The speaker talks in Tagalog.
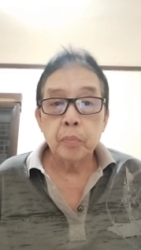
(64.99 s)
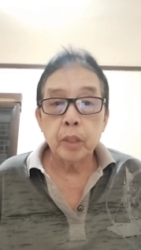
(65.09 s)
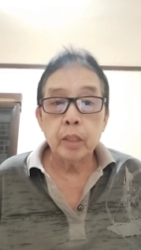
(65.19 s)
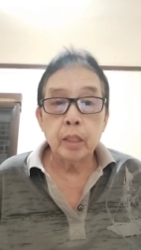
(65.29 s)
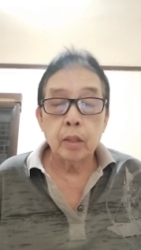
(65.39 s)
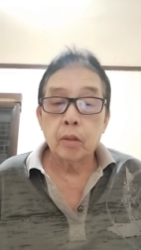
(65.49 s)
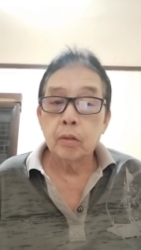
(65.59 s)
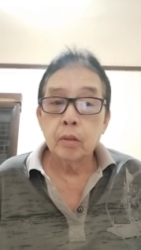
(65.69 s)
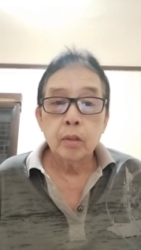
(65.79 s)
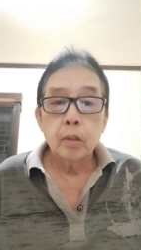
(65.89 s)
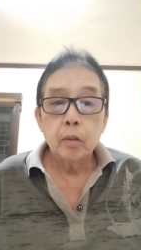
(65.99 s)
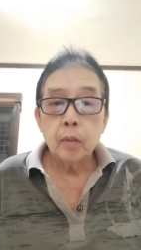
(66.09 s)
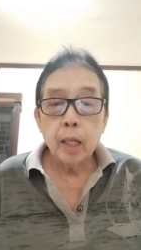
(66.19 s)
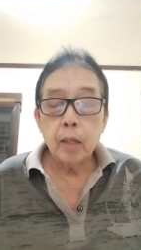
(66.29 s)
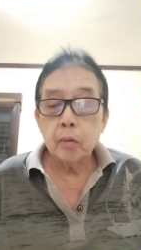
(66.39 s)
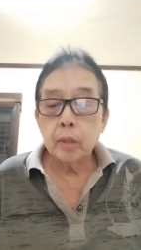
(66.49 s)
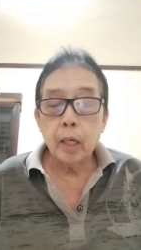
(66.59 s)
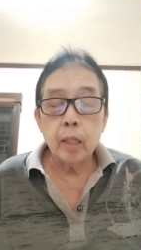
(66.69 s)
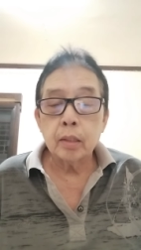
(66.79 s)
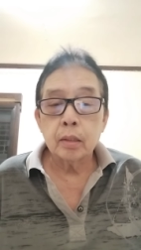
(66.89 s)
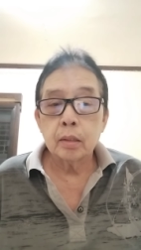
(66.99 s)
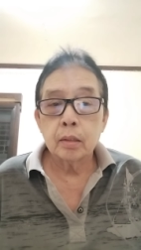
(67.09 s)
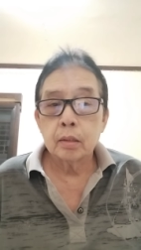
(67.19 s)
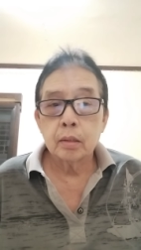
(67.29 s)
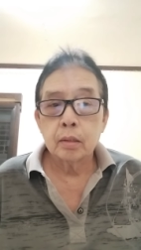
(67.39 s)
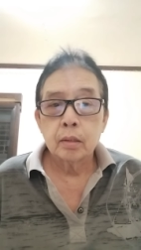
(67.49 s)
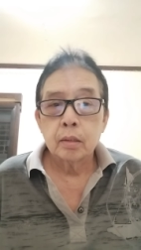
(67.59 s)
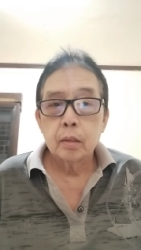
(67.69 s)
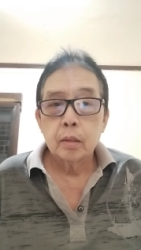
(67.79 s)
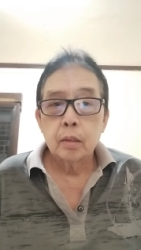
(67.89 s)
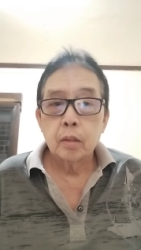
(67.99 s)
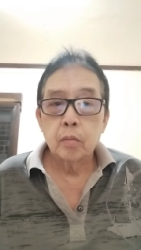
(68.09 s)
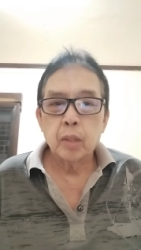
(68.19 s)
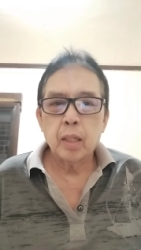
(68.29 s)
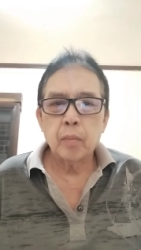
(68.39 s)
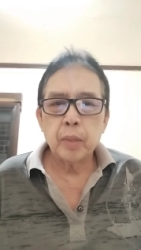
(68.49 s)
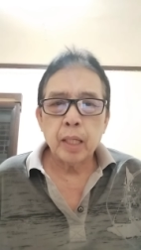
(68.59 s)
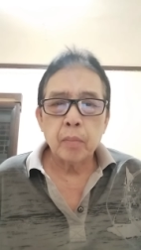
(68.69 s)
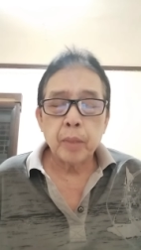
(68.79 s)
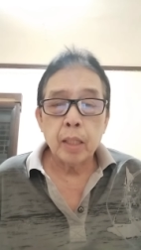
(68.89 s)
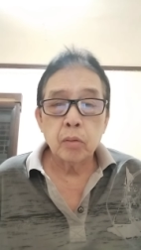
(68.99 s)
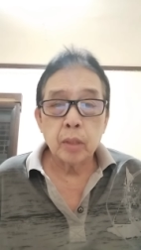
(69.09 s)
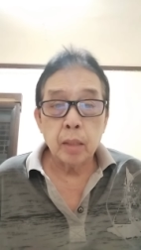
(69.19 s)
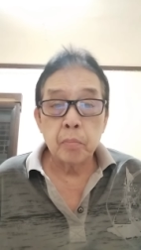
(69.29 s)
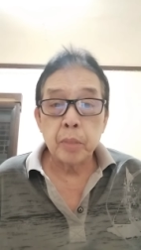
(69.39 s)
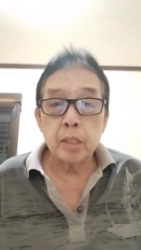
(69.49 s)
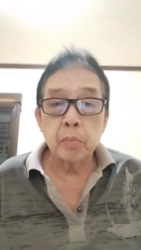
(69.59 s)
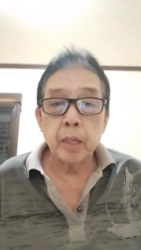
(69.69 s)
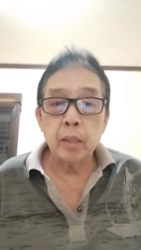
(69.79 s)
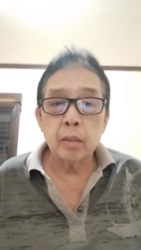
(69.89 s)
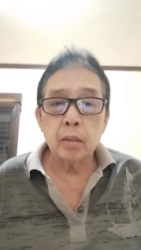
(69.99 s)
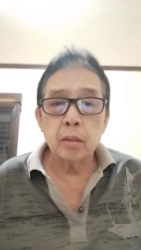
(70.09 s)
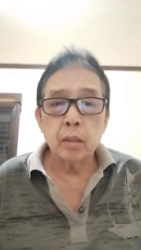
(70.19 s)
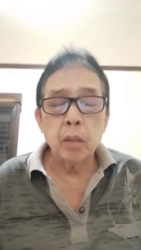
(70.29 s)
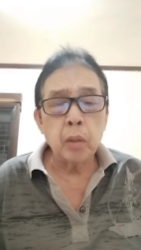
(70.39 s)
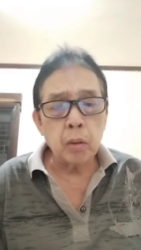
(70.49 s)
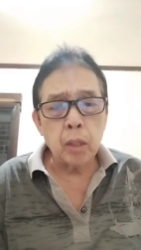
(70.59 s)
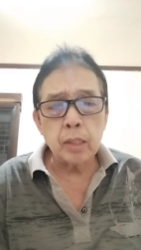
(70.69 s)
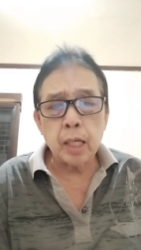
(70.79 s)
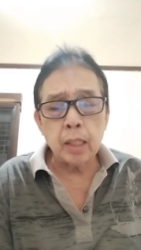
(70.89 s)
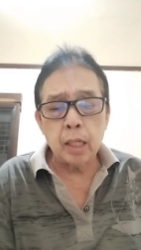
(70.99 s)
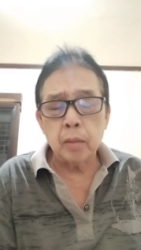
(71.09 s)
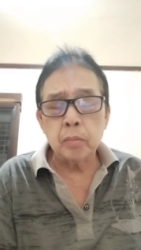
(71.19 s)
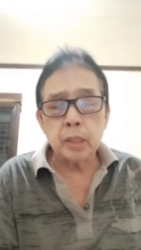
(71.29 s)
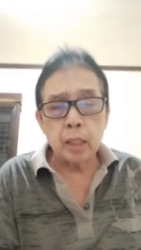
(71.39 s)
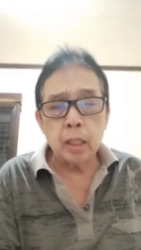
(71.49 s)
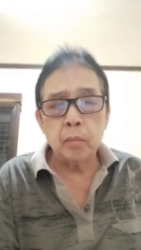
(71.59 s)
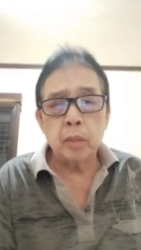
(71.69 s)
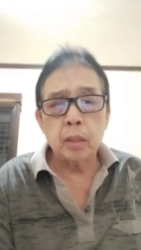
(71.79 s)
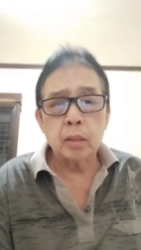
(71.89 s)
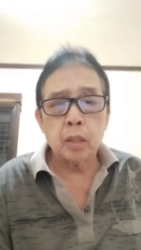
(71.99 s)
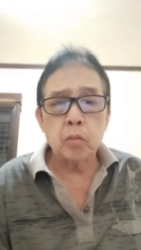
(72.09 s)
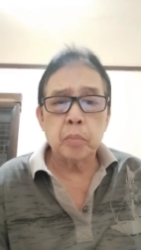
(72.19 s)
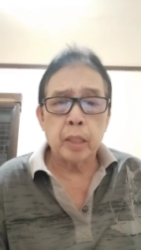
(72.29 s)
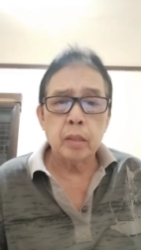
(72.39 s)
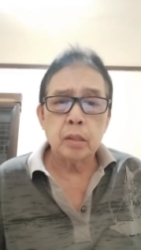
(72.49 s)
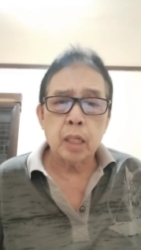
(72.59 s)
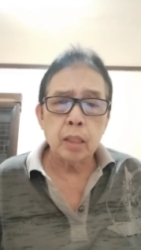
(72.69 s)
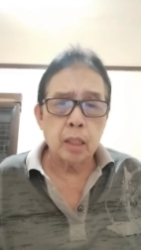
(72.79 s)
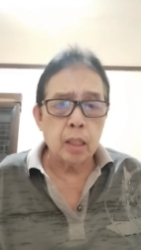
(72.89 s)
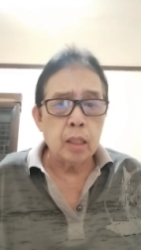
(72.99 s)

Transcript: pwede oh. Wala ho 'yan. Yung mga pinapile na impeachment, ewan ko sana, sana magtagumpay, sana